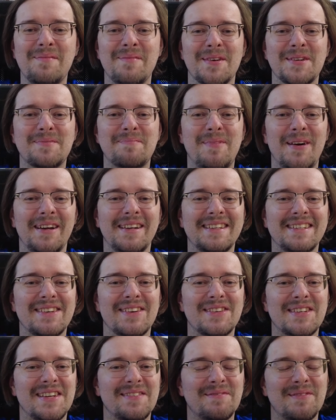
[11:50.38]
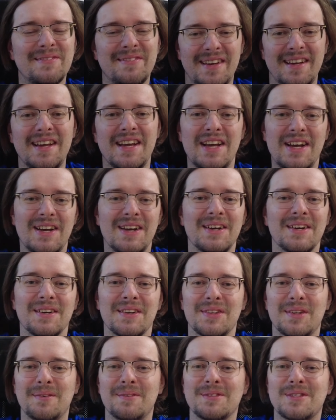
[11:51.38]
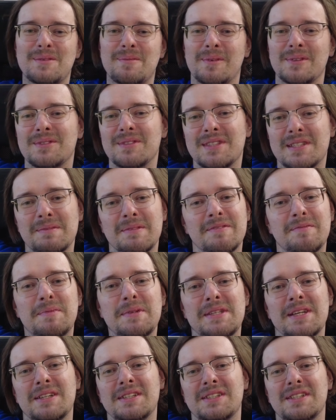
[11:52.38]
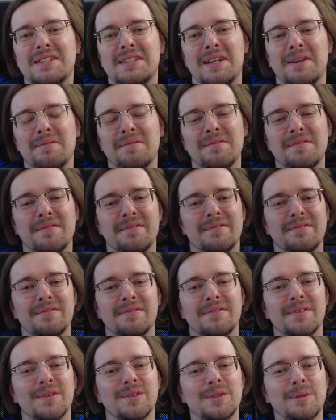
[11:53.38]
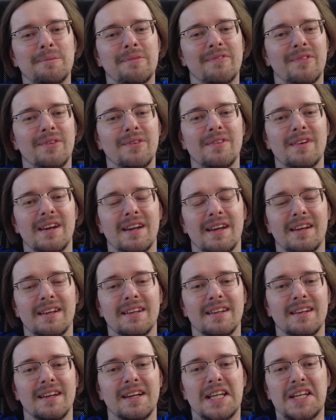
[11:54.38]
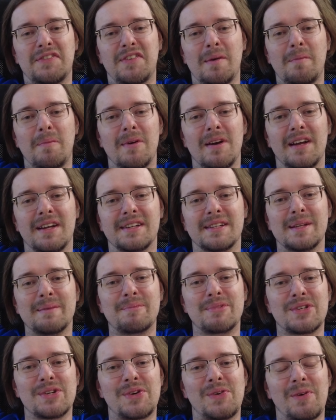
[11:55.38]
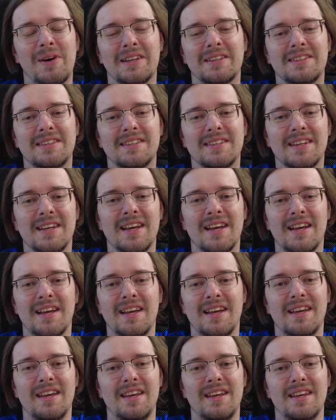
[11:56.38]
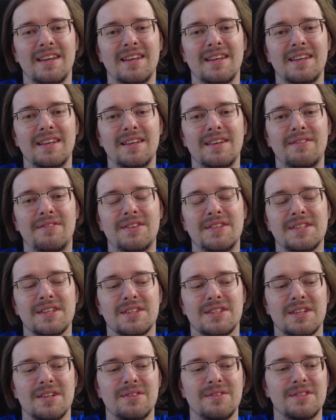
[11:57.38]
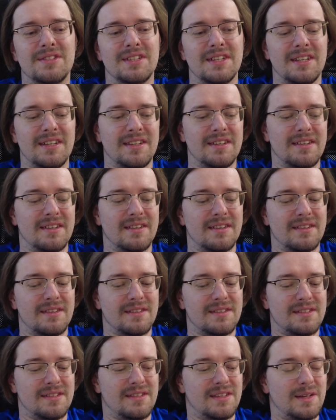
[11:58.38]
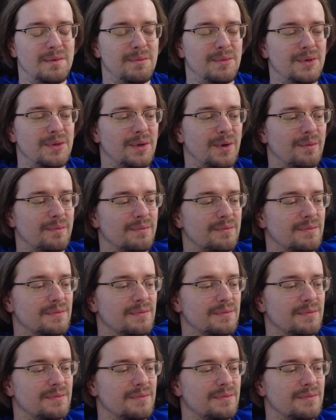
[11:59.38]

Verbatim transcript: nie masz pojęcia o czym mówię, to musisz po prostu sobie wpisać gdzieś tam w YouTube, w Google gry fabularne, przykład i, i, widzę, że ludzie e, streamują